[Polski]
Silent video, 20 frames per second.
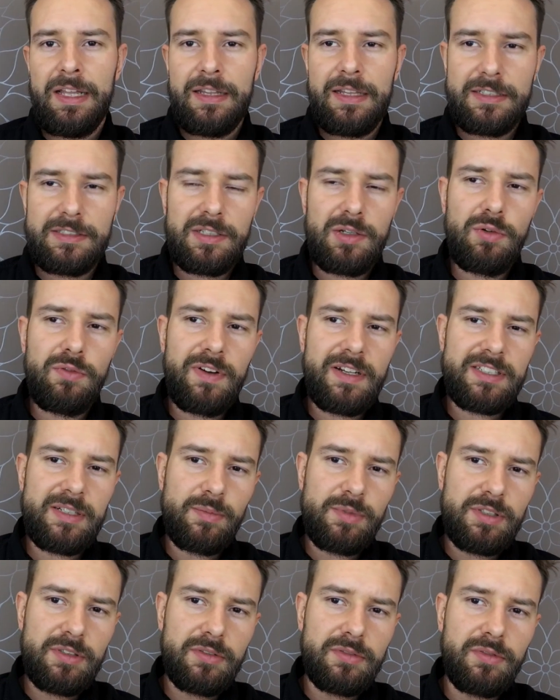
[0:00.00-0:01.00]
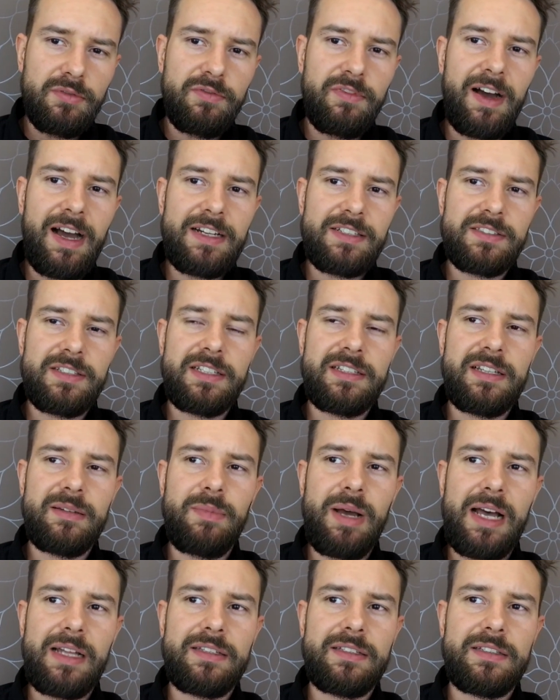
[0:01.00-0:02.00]
Dlaczego uważam, że to są ważne
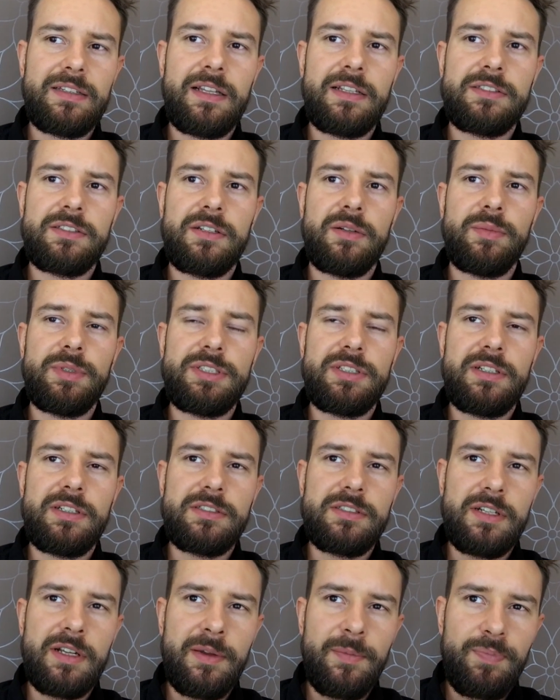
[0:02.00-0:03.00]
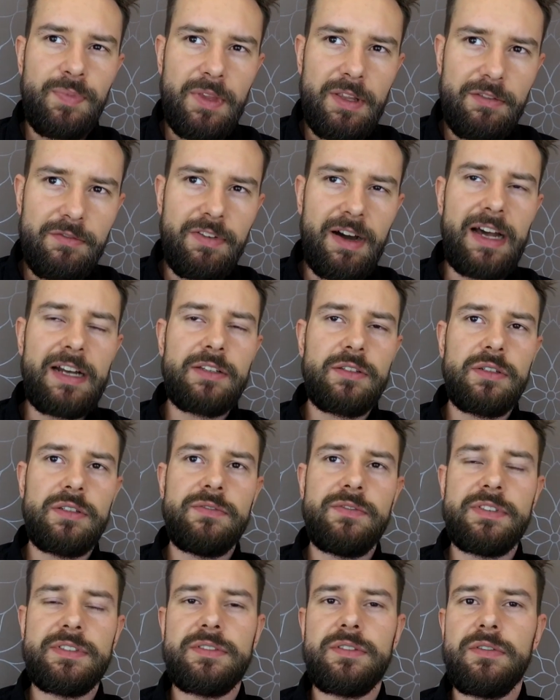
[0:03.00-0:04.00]
tematy i dlaczego myślę, że warto
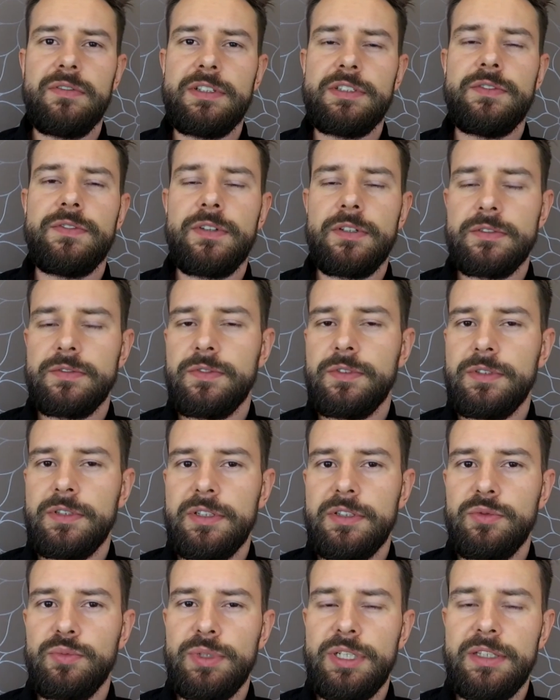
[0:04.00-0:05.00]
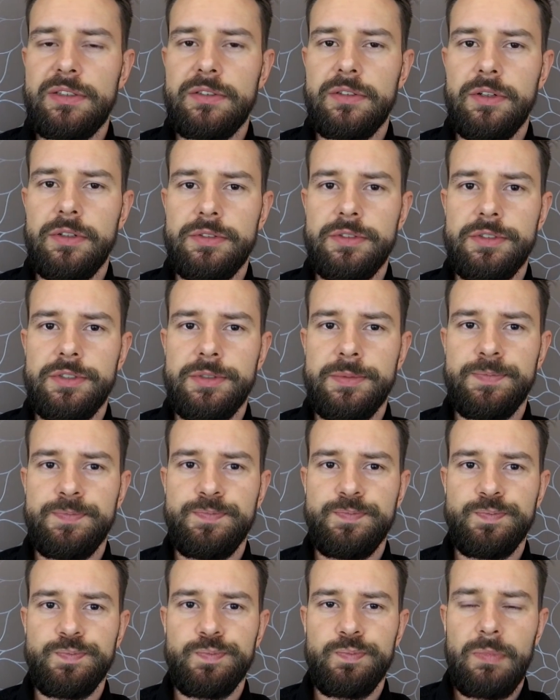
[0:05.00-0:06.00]
inwestować w rozwój tych umiejętności?
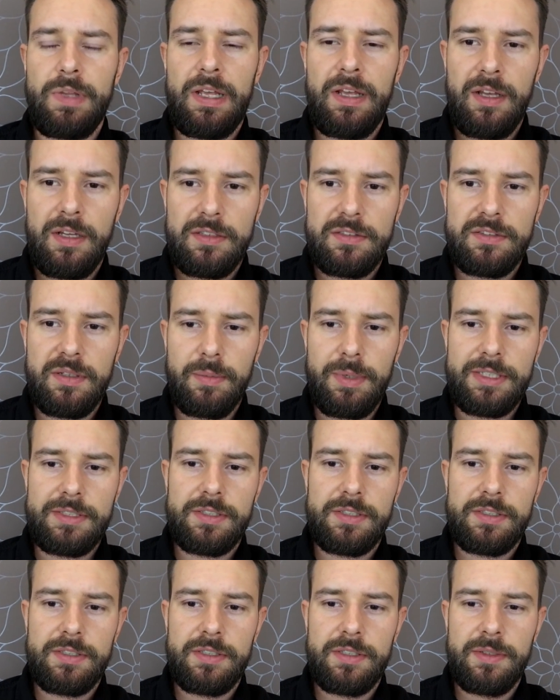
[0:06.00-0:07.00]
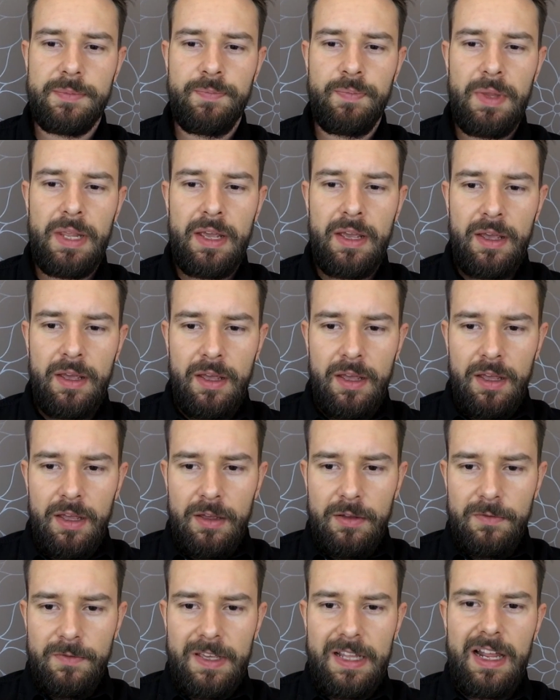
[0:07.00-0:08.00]
Zobacz,
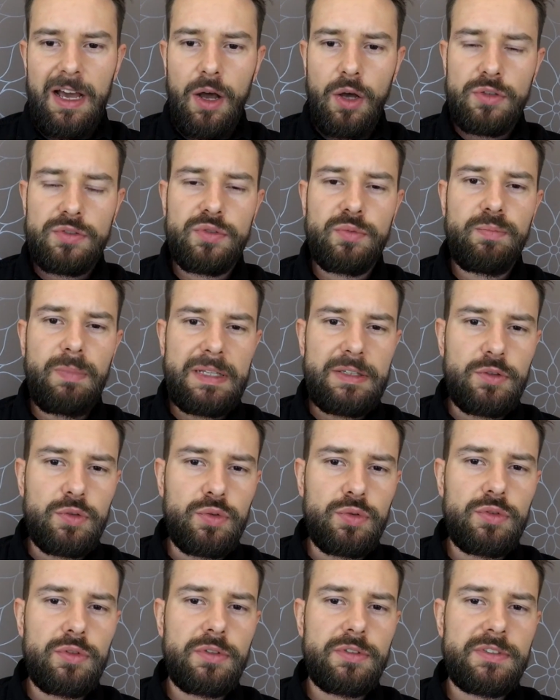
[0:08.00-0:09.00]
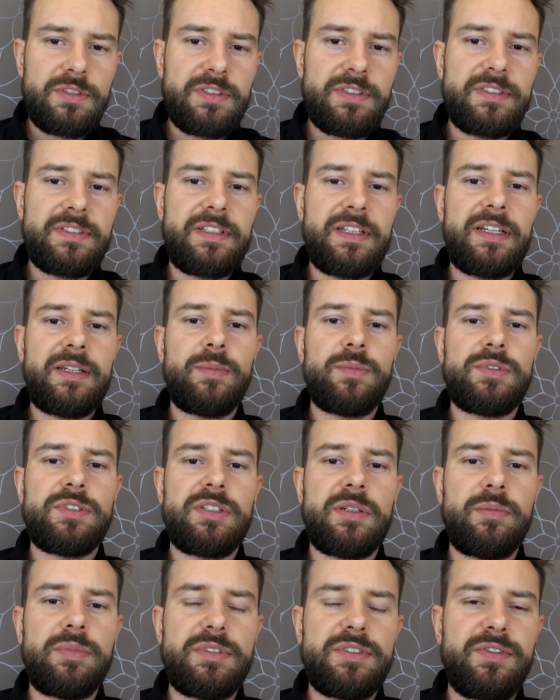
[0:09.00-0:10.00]
Wiele osób ma trudność z tym,
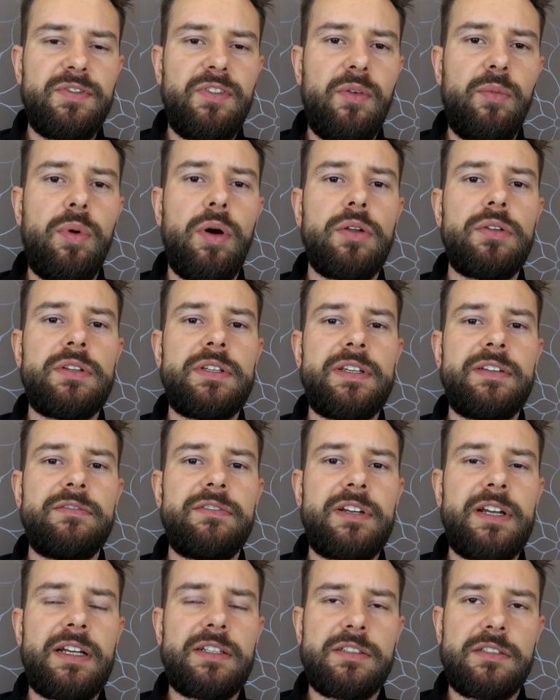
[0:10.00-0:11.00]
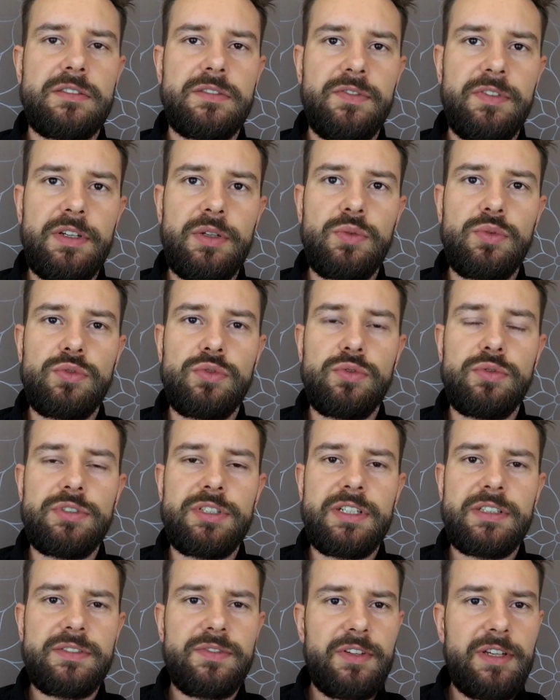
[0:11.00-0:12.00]
żeby swobodnie wyrażać swoje
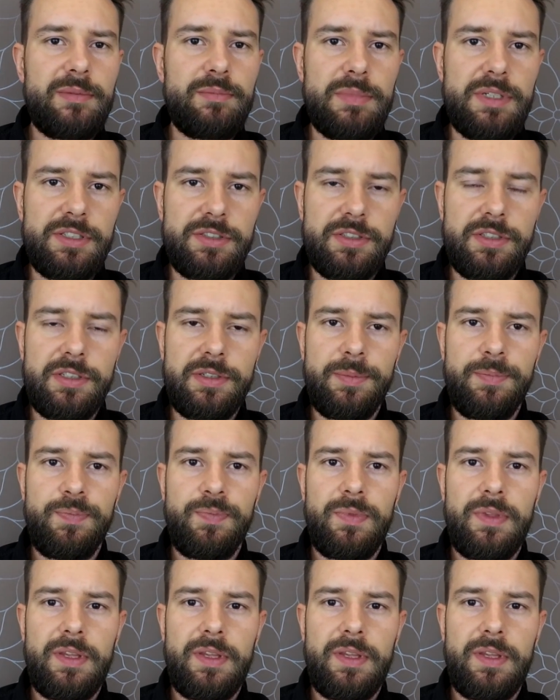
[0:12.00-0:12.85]
uczucia i swoje myśli.